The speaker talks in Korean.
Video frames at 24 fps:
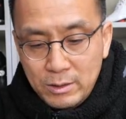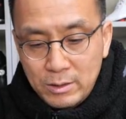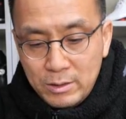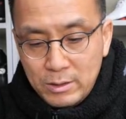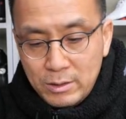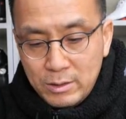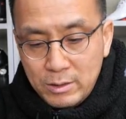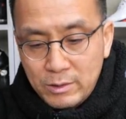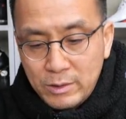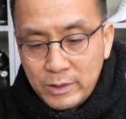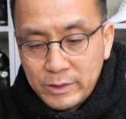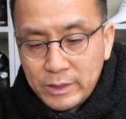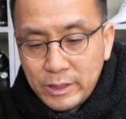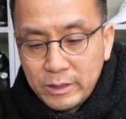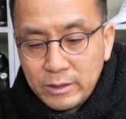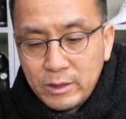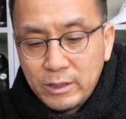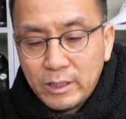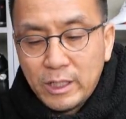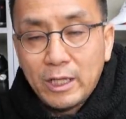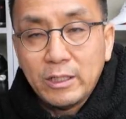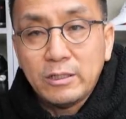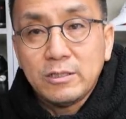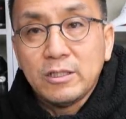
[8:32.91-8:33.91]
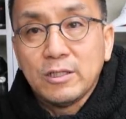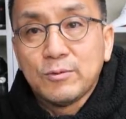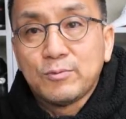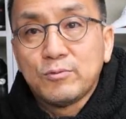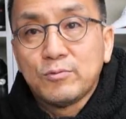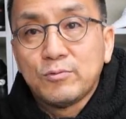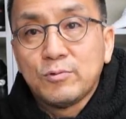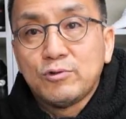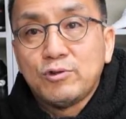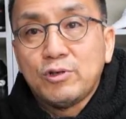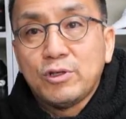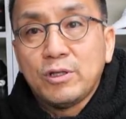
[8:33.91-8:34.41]
어, 회사들이 나이키
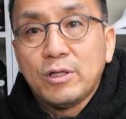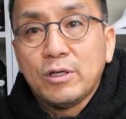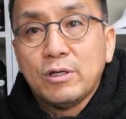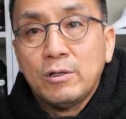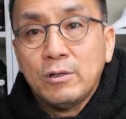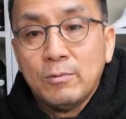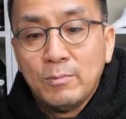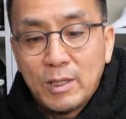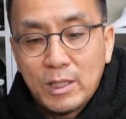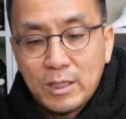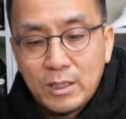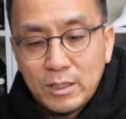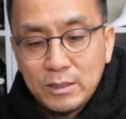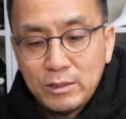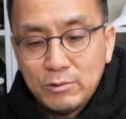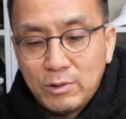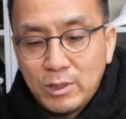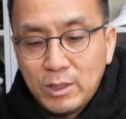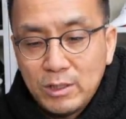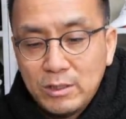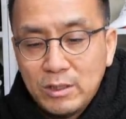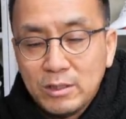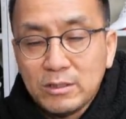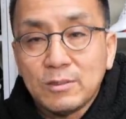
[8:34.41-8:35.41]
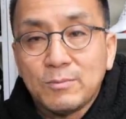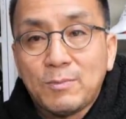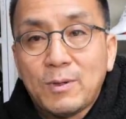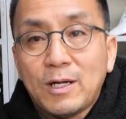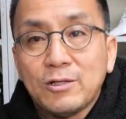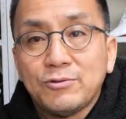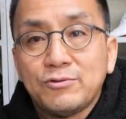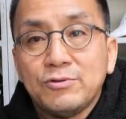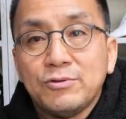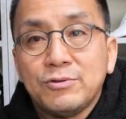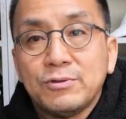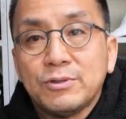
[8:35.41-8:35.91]
제품을 최대 얼마까지 할인해서
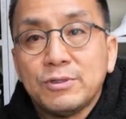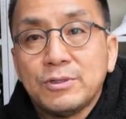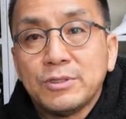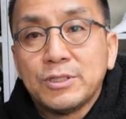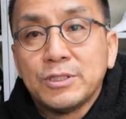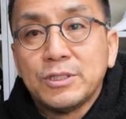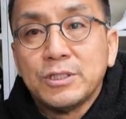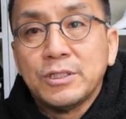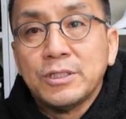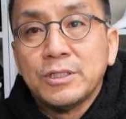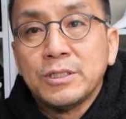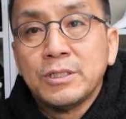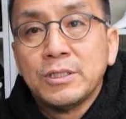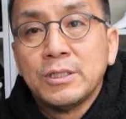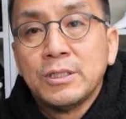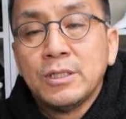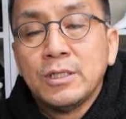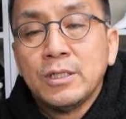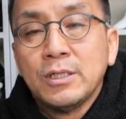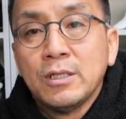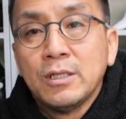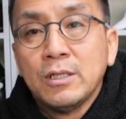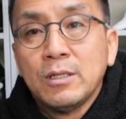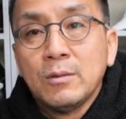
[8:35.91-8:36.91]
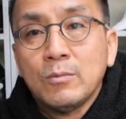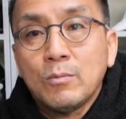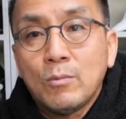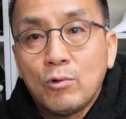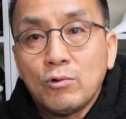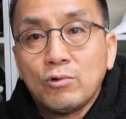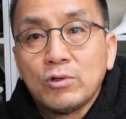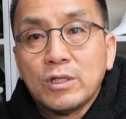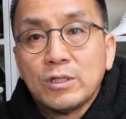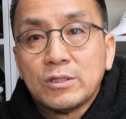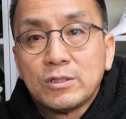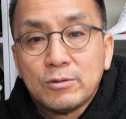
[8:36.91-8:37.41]
팔 수 있는지
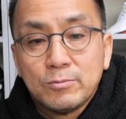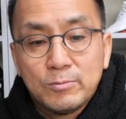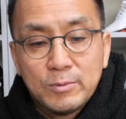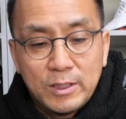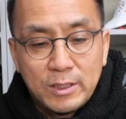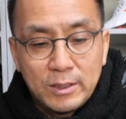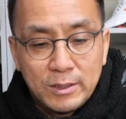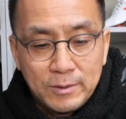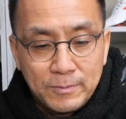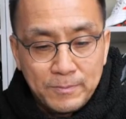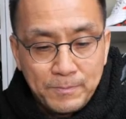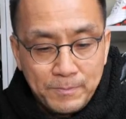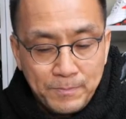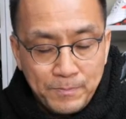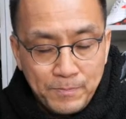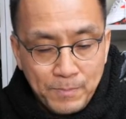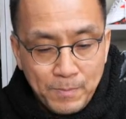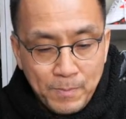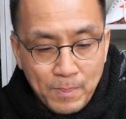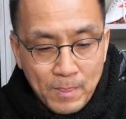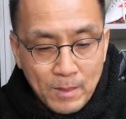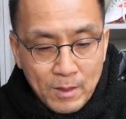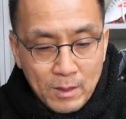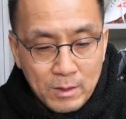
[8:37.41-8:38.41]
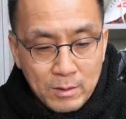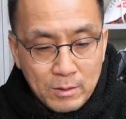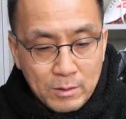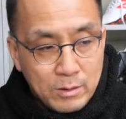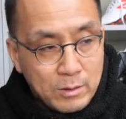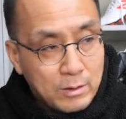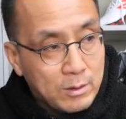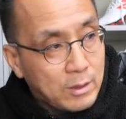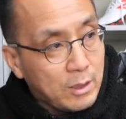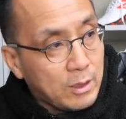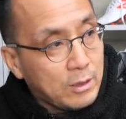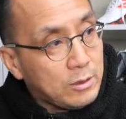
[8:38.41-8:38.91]
모르겠지만
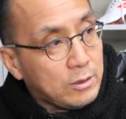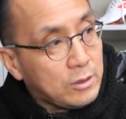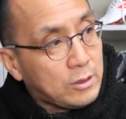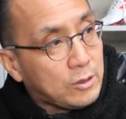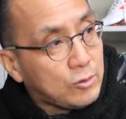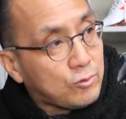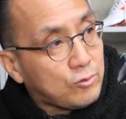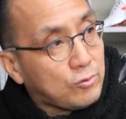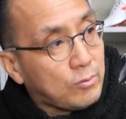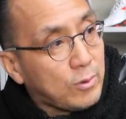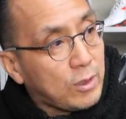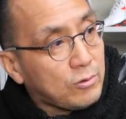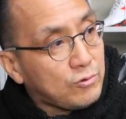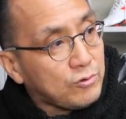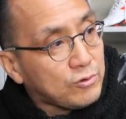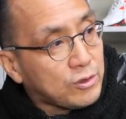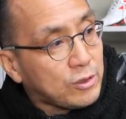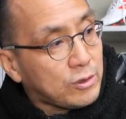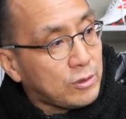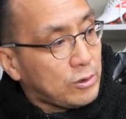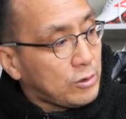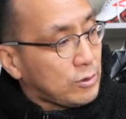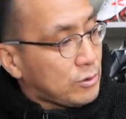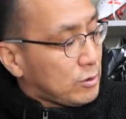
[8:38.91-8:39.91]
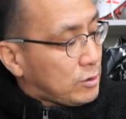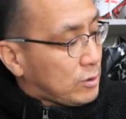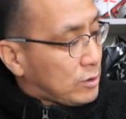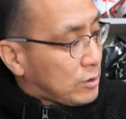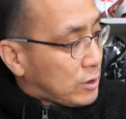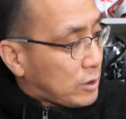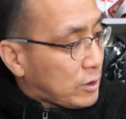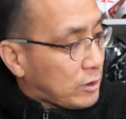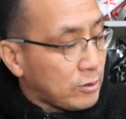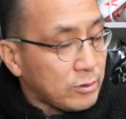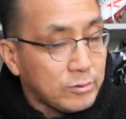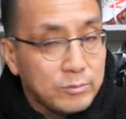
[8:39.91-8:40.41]
이게 29만 9천
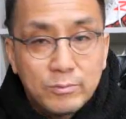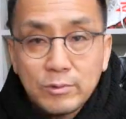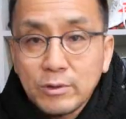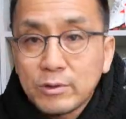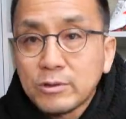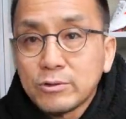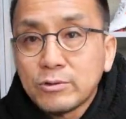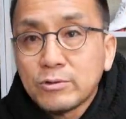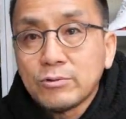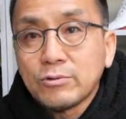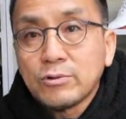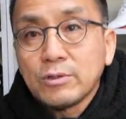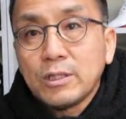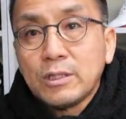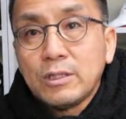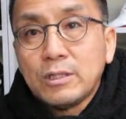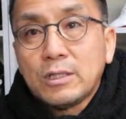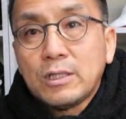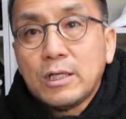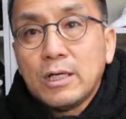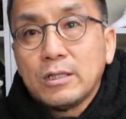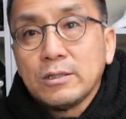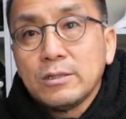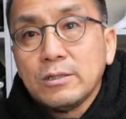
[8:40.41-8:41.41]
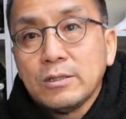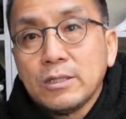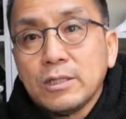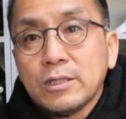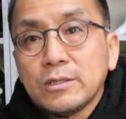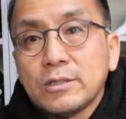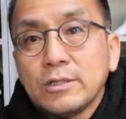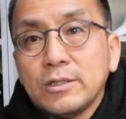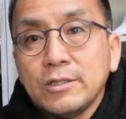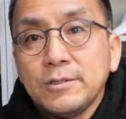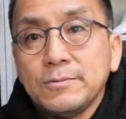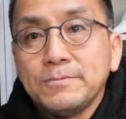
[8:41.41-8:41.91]
원인가요? 뭐 그 정도 되는
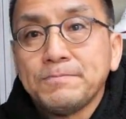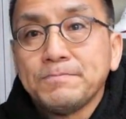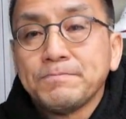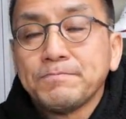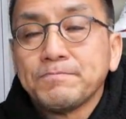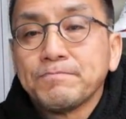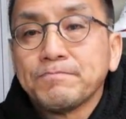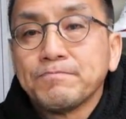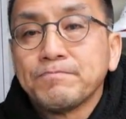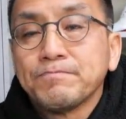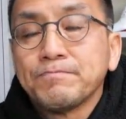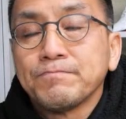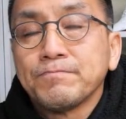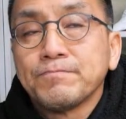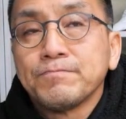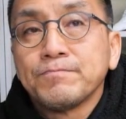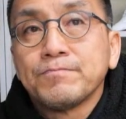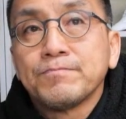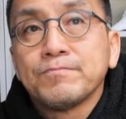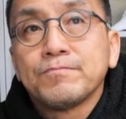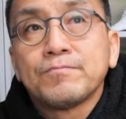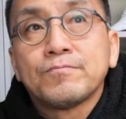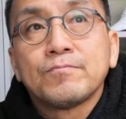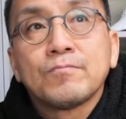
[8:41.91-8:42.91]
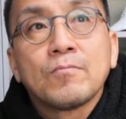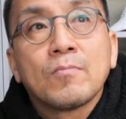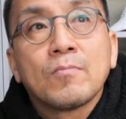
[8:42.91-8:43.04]
가격에서 음,